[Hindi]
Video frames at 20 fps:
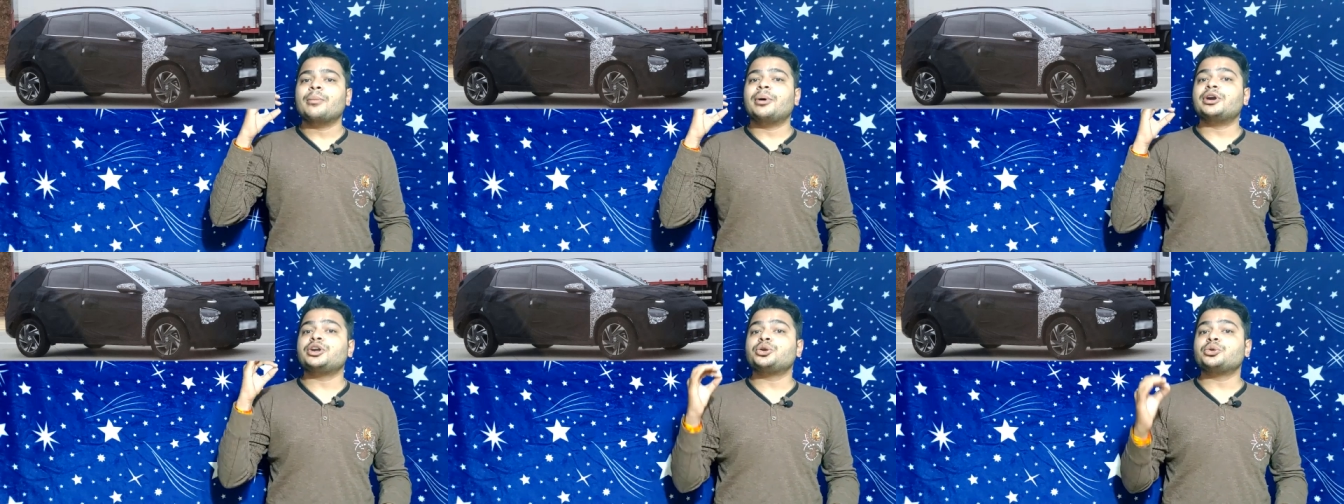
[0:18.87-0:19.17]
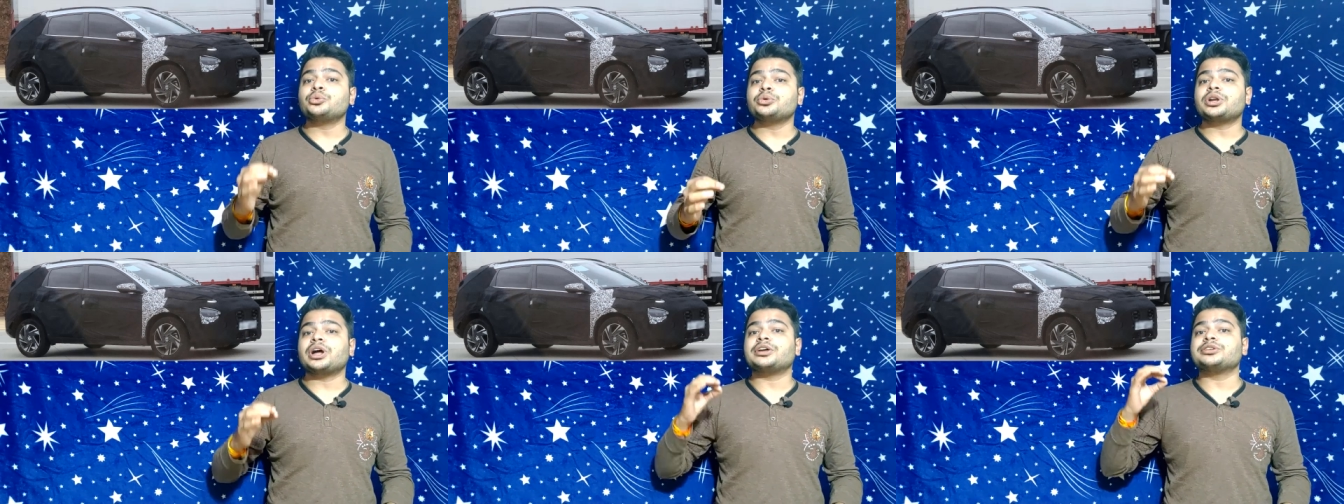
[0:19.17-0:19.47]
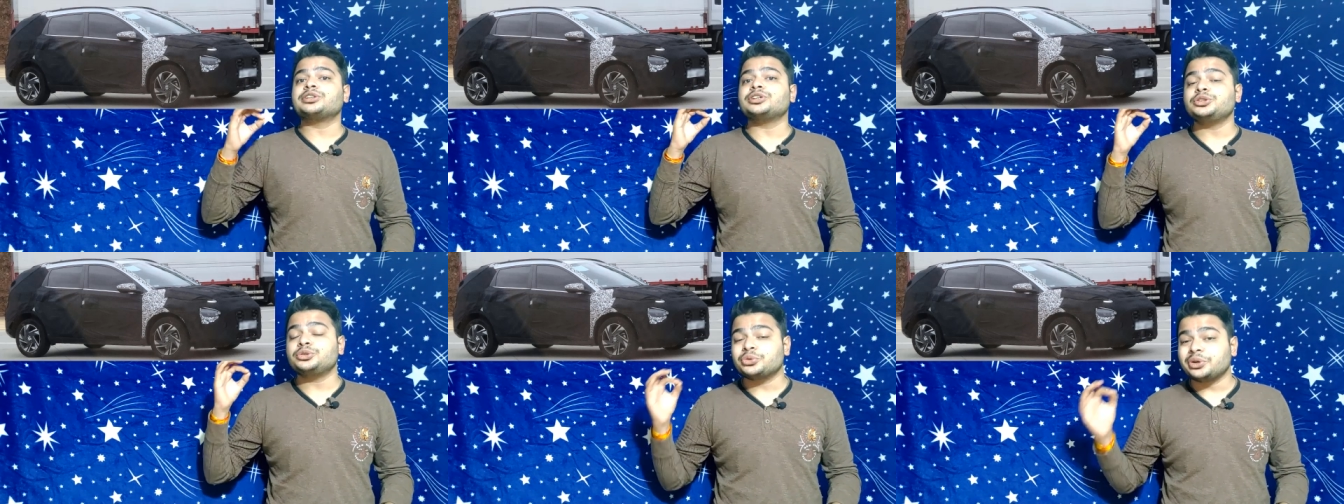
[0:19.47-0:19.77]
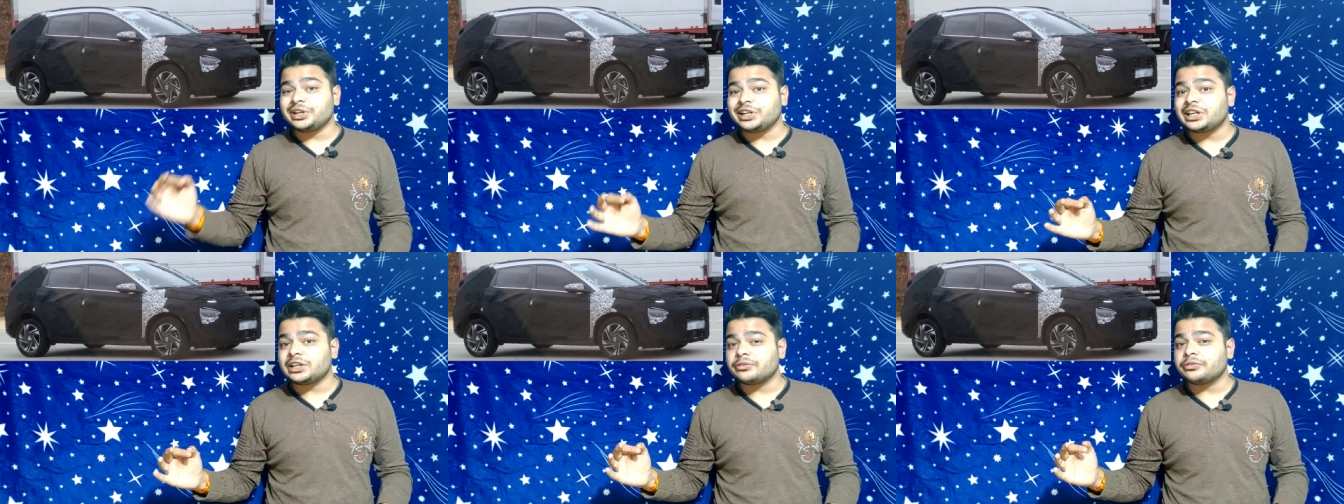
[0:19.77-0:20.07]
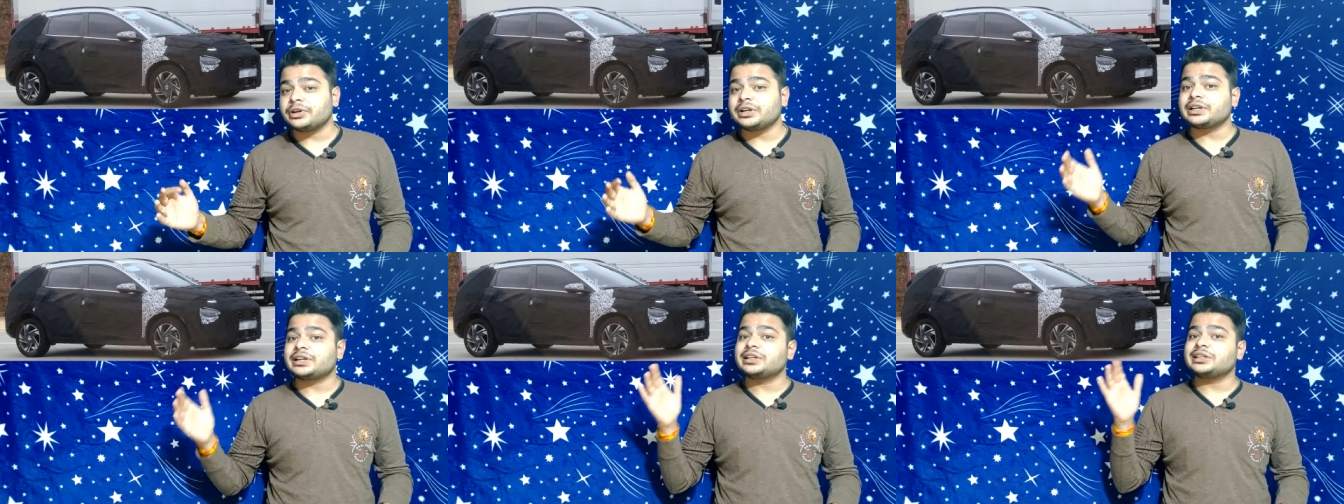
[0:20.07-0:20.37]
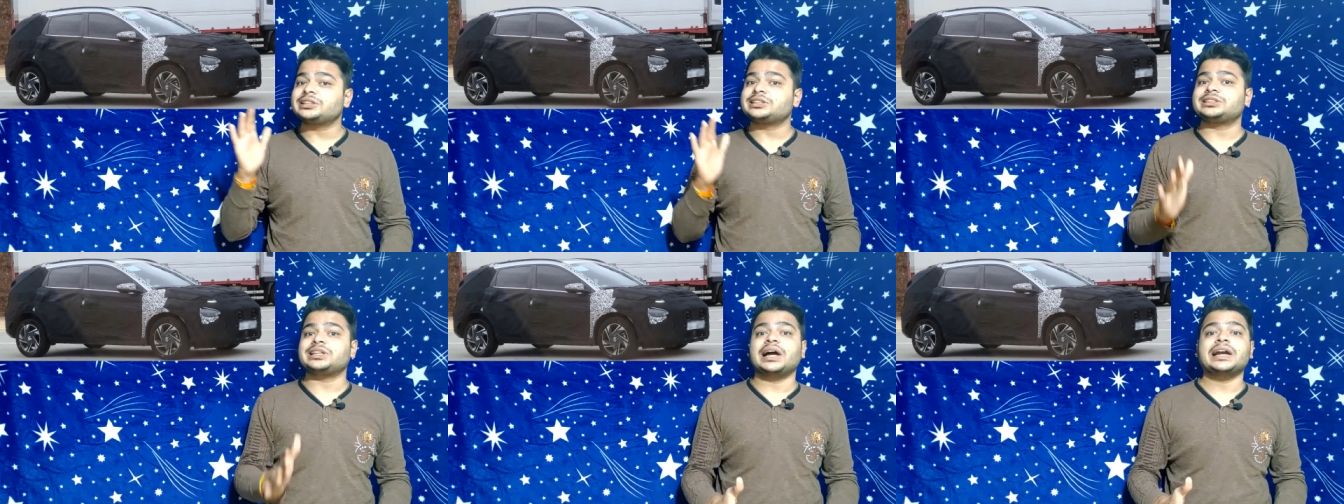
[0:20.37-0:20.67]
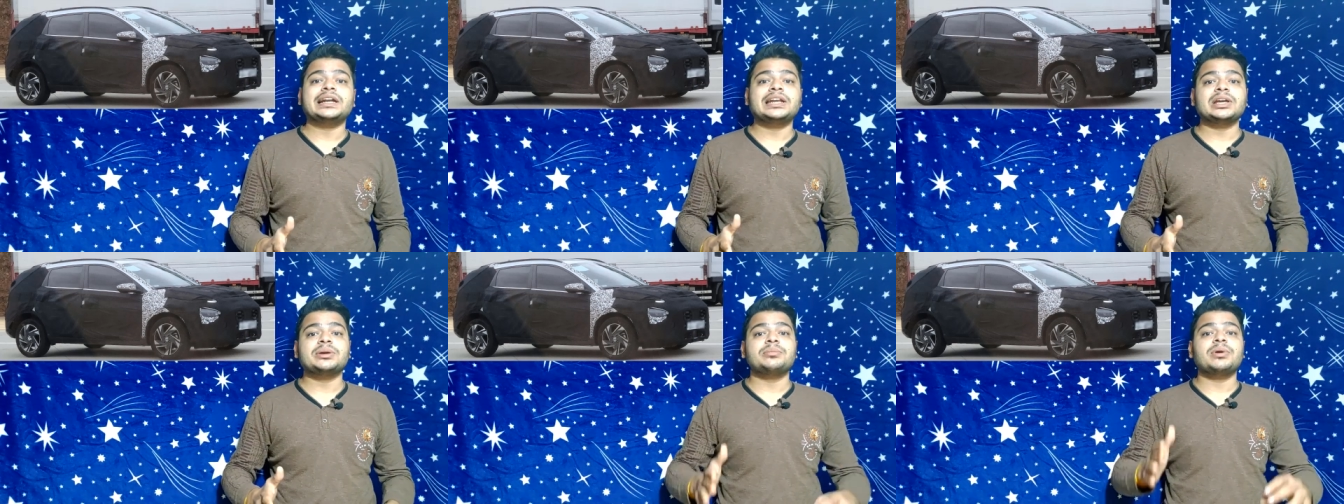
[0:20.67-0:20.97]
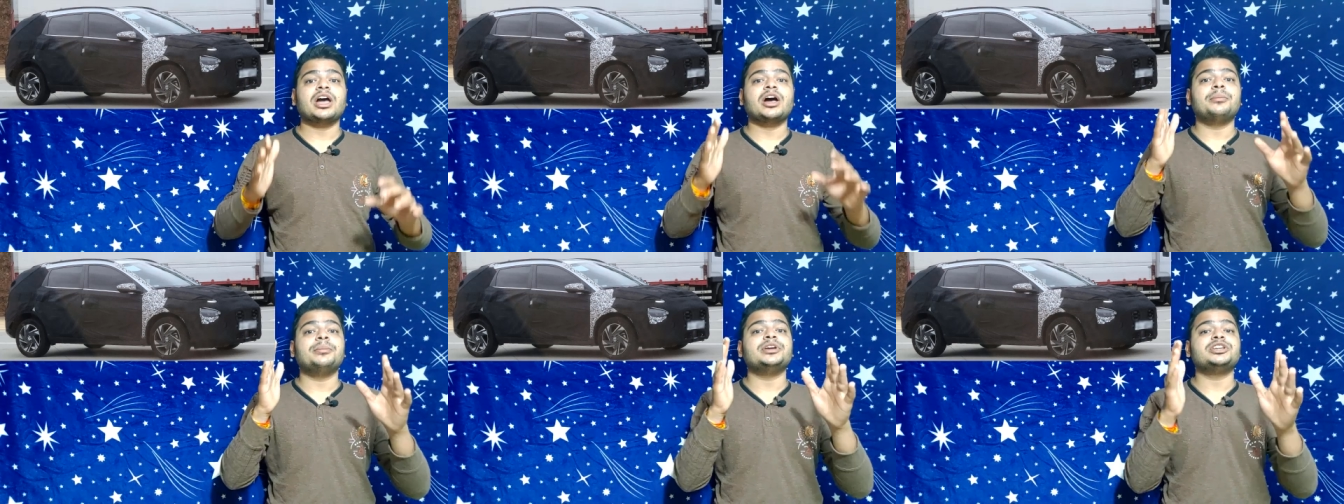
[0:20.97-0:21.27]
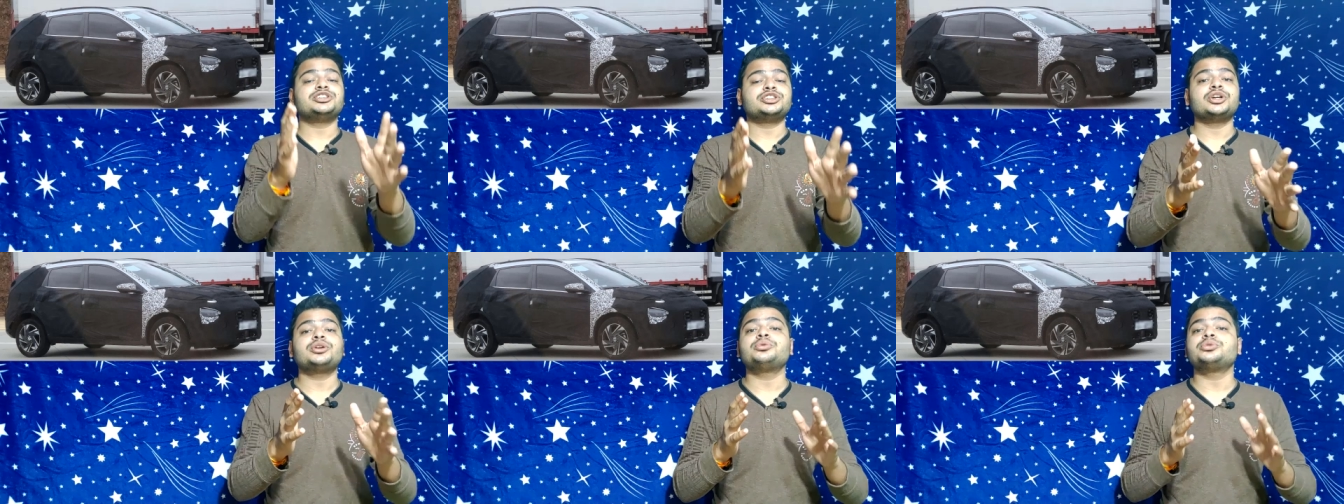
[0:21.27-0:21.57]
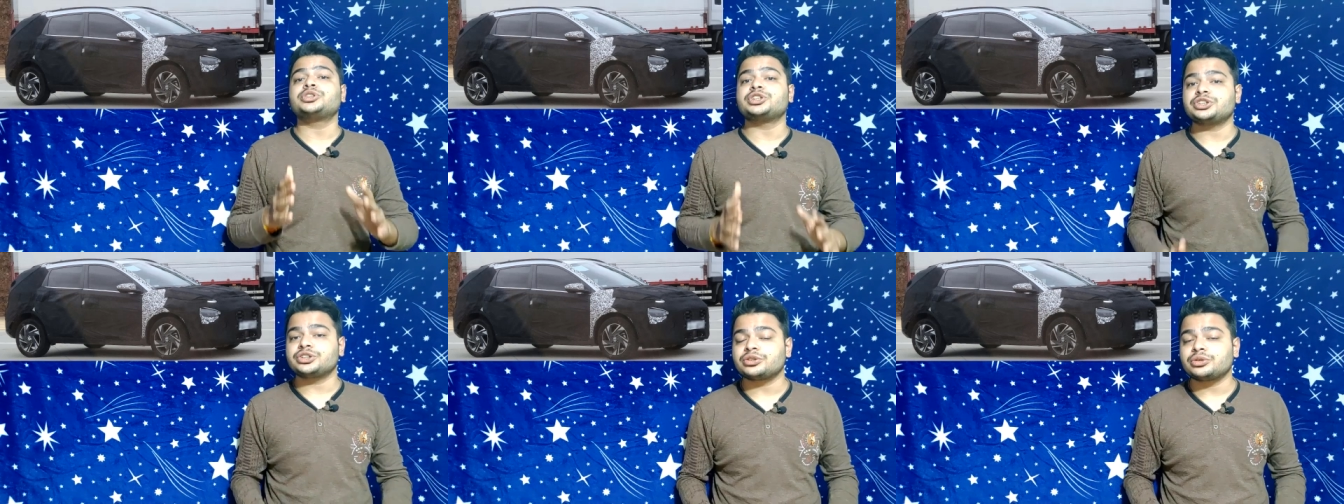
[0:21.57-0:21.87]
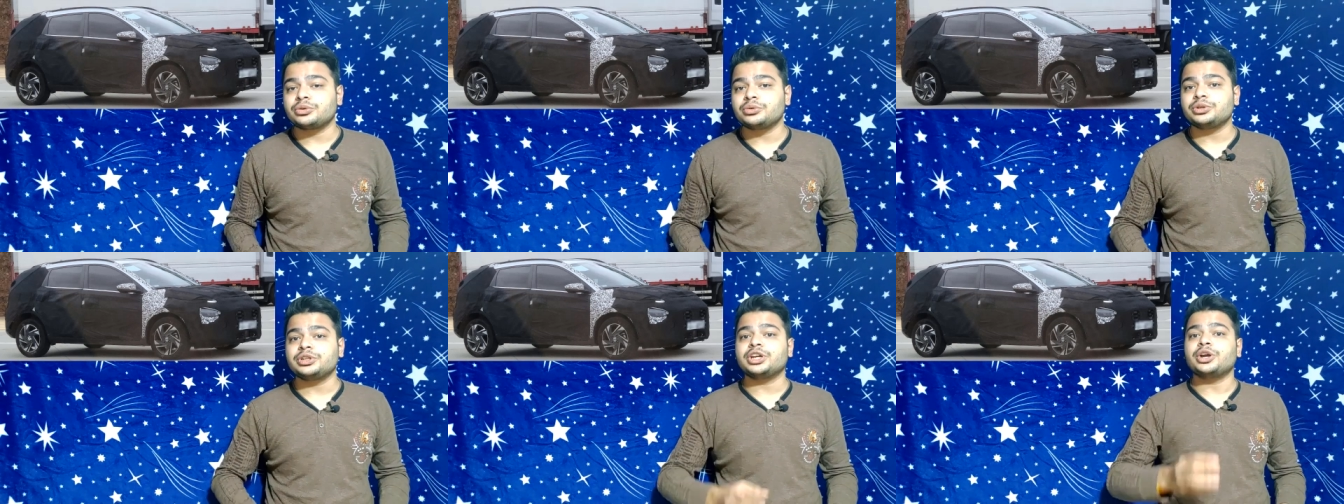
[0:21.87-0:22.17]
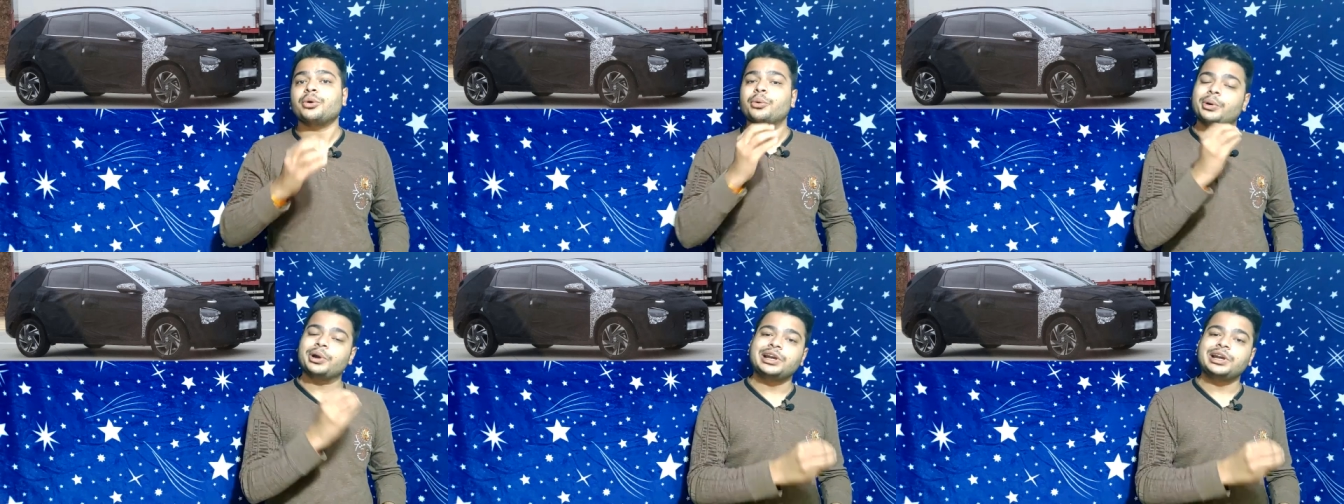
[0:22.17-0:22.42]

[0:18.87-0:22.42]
पर 2021 के स्टार्टिंग में हमें ज़रूर से ज़रूर ये